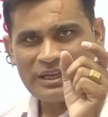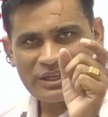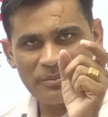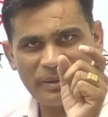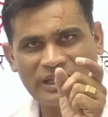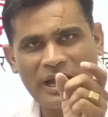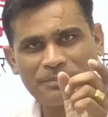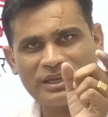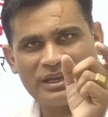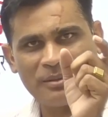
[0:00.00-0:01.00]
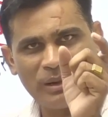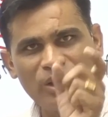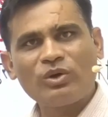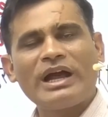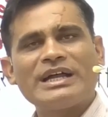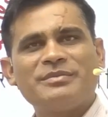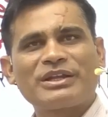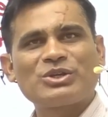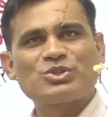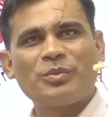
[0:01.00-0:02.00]
के मध्य आपके मल्लू खा अजमेर
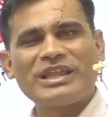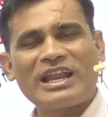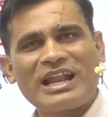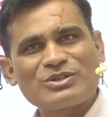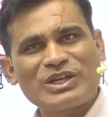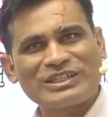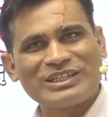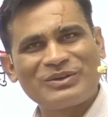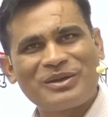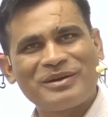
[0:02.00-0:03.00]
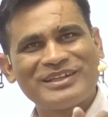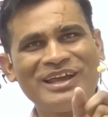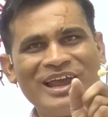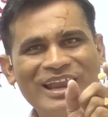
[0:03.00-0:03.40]
के सूबेदार राव सातलदेव के मध्य